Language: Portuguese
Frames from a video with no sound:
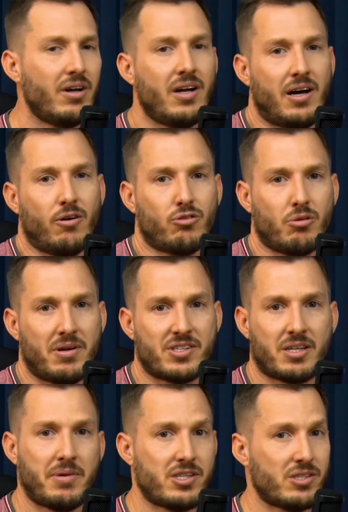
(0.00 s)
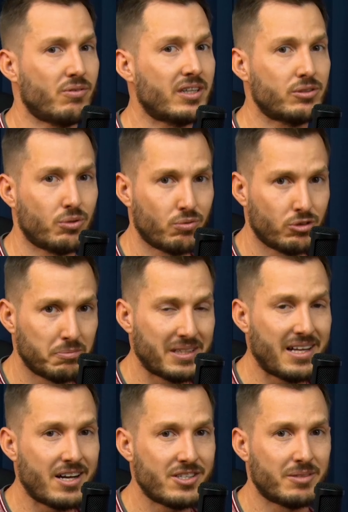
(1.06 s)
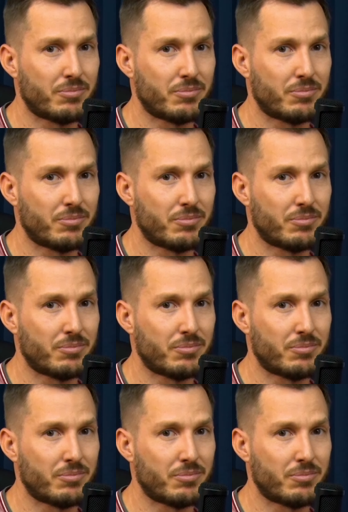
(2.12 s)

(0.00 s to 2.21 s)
automaticamente não gastou com hospedagem,